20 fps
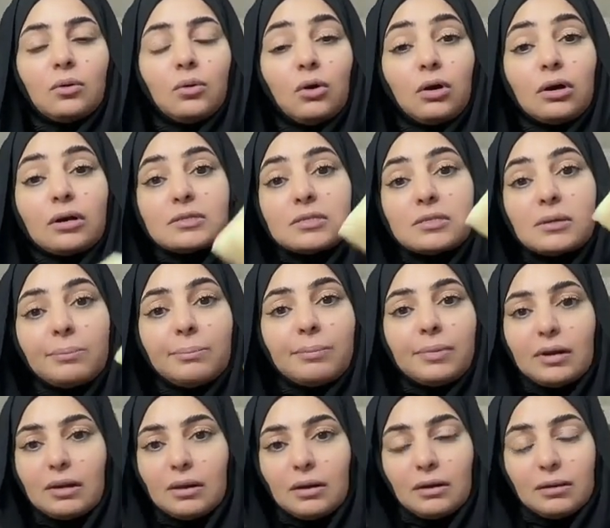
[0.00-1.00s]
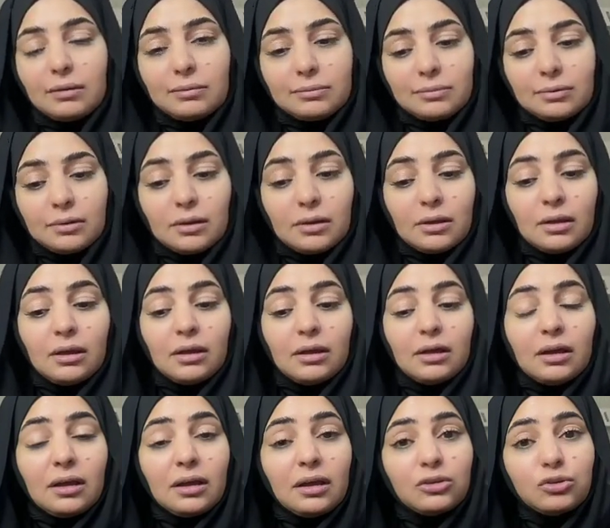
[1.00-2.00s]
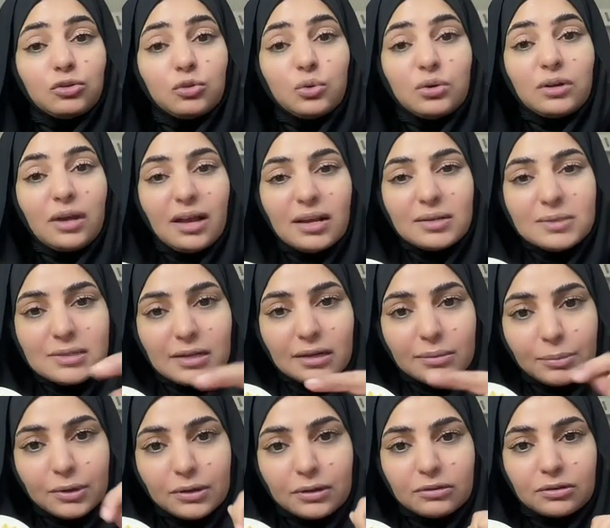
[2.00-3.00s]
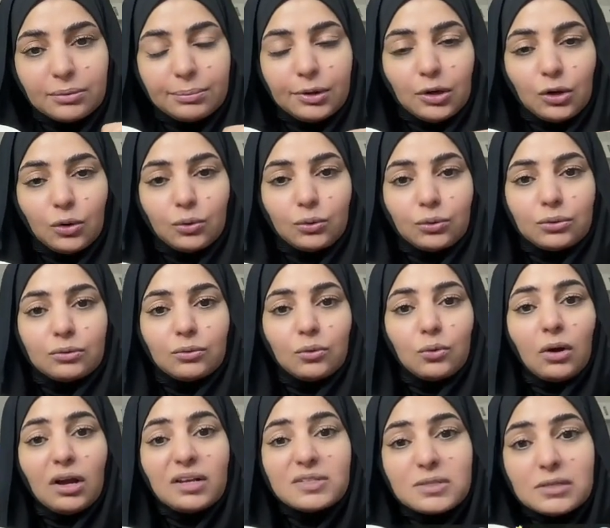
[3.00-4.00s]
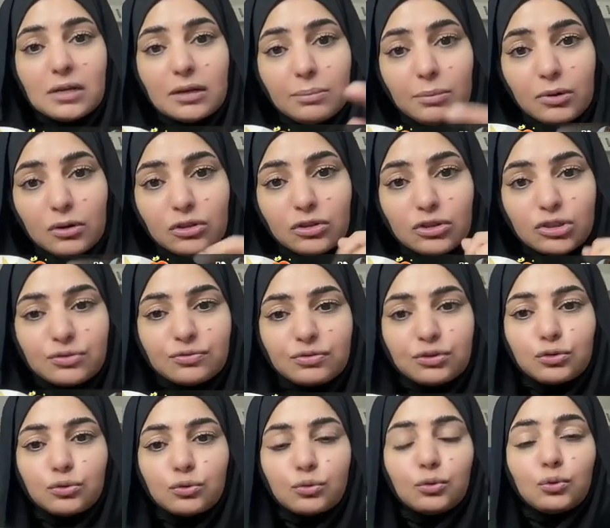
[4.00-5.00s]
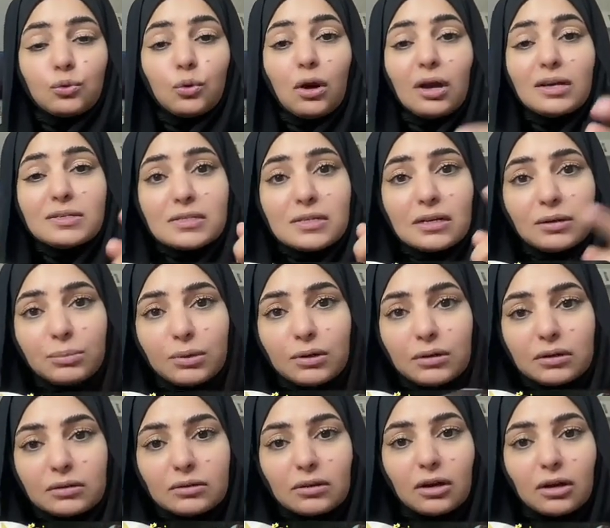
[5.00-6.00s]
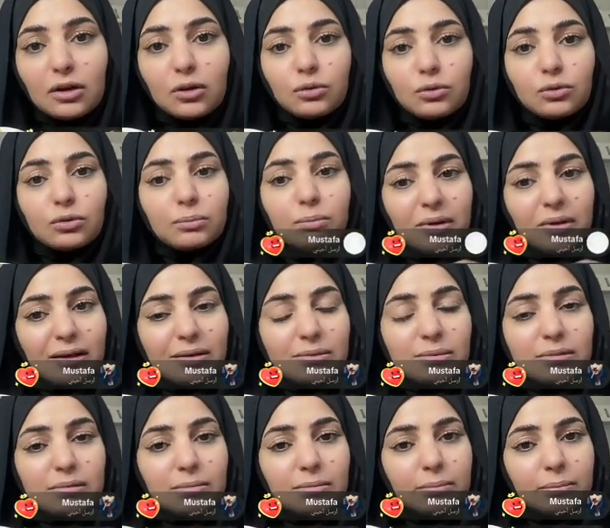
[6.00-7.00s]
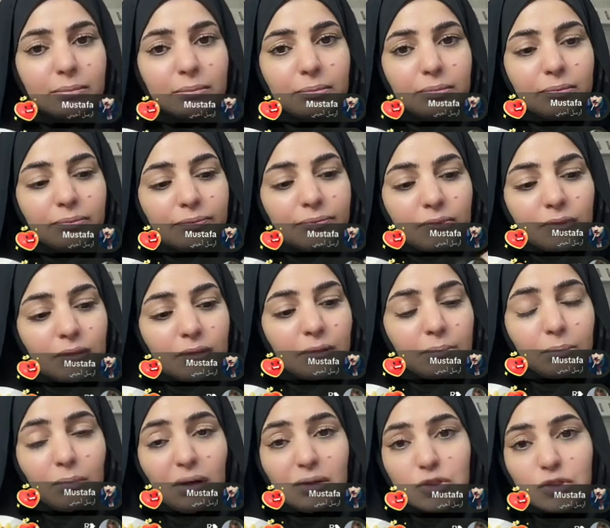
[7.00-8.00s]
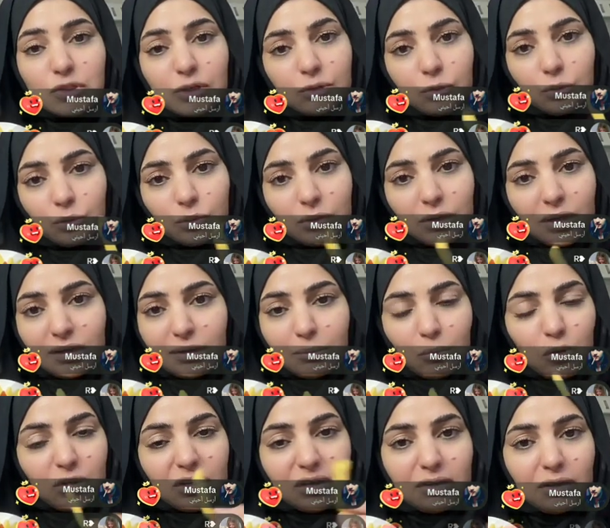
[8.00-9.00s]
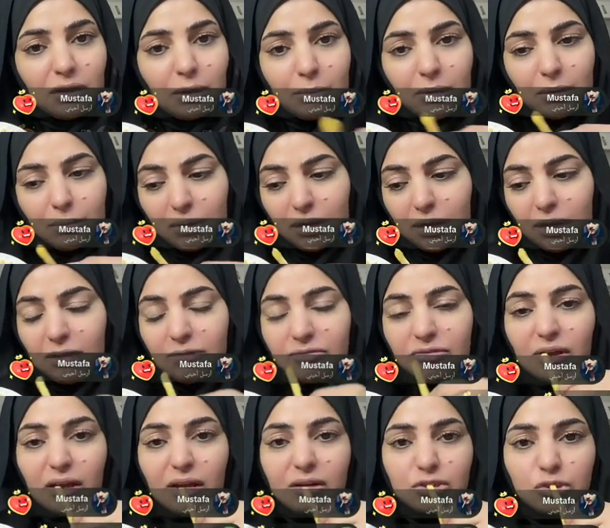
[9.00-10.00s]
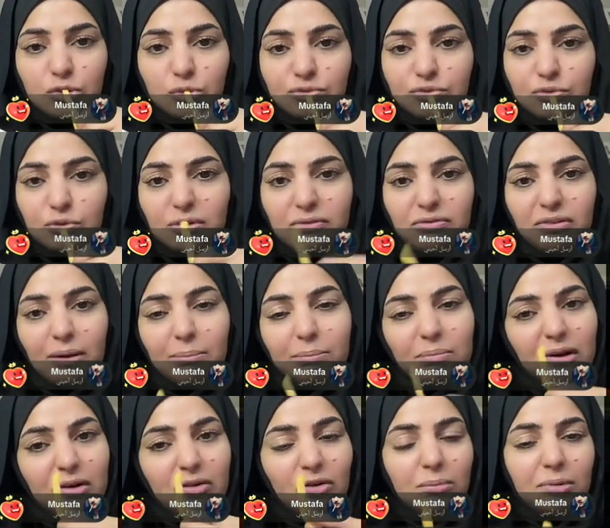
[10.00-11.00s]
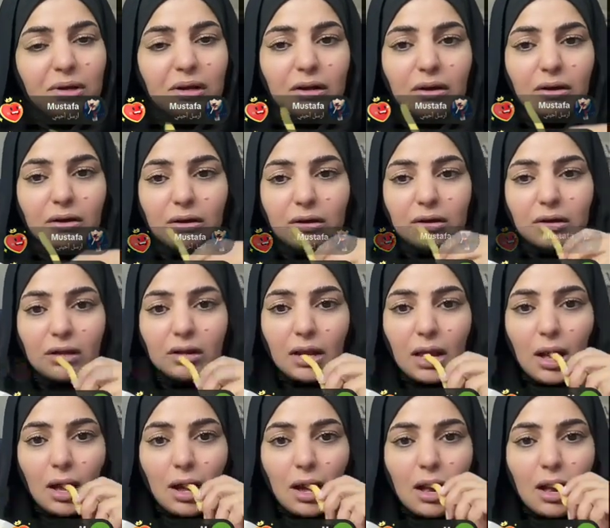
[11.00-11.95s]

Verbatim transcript: وأقسم بالله انتون أزيد مني تبلعون وأزيد مني تشفطون وأزيد مني تاكلون بس ما تصرحون لأنه مو قدام الملأ فأني تشوفوني فعبالكم كله آكل